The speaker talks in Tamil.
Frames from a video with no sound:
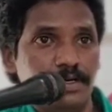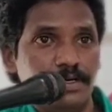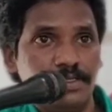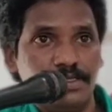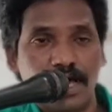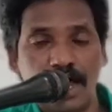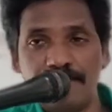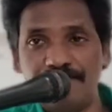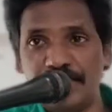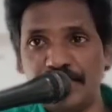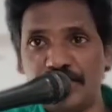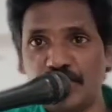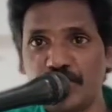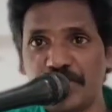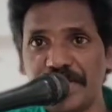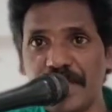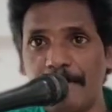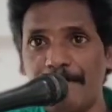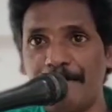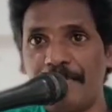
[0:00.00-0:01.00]

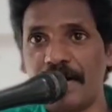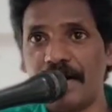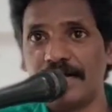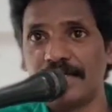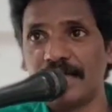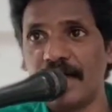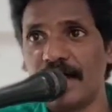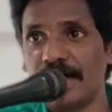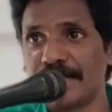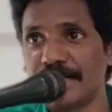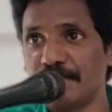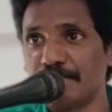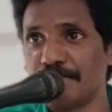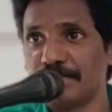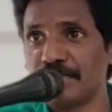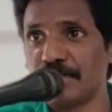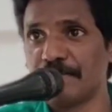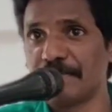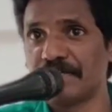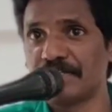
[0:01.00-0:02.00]
தாவீதனுடைய அப்பா யார்
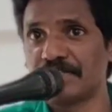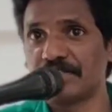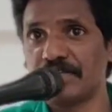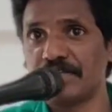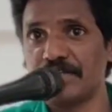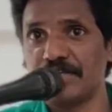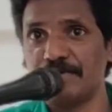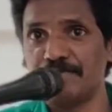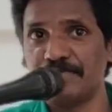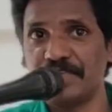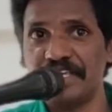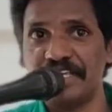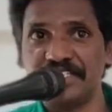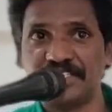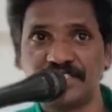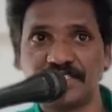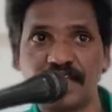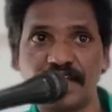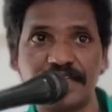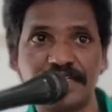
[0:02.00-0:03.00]
என்பது நமக்கு தெரியும்
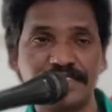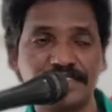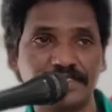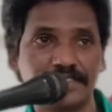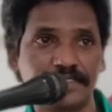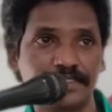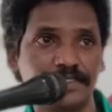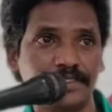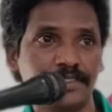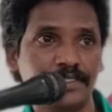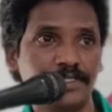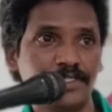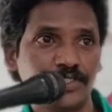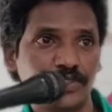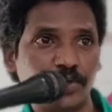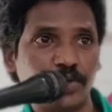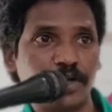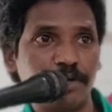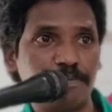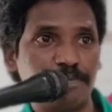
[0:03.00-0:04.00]
ஈசா என்று
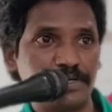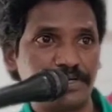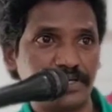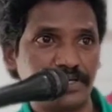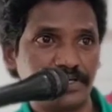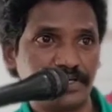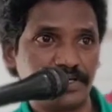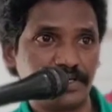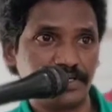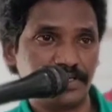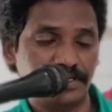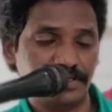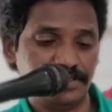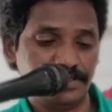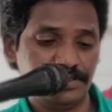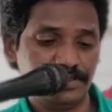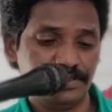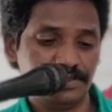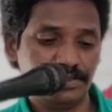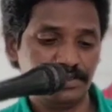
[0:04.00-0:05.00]
சொல்லப்பட்டிருக்கிறது
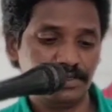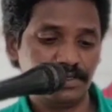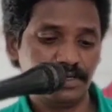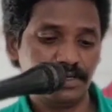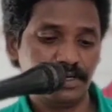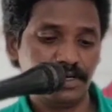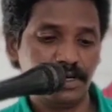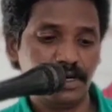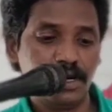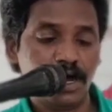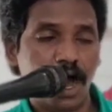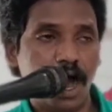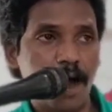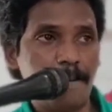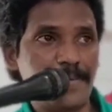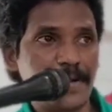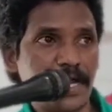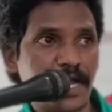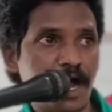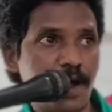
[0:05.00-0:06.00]

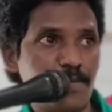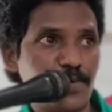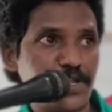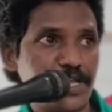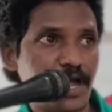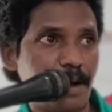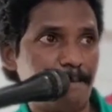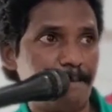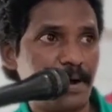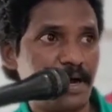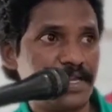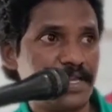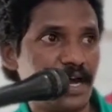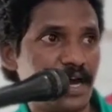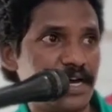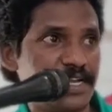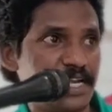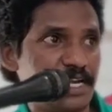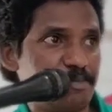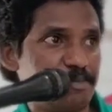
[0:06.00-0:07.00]
ஆபிரகமுடைய அப்பா
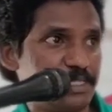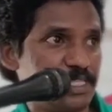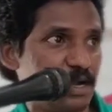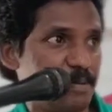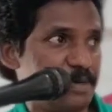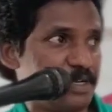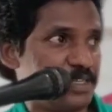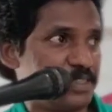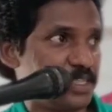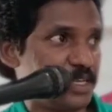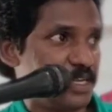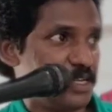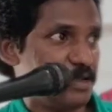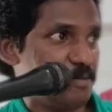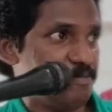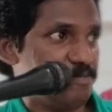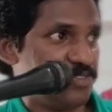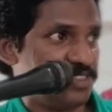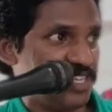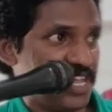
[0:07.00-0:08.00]
யார் என்பது நமக்கு
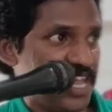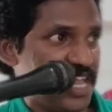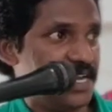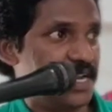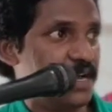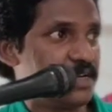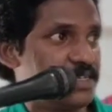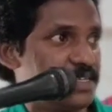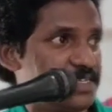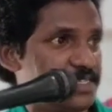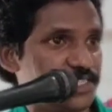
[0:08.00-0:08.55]
தெரியும் தேராக என்று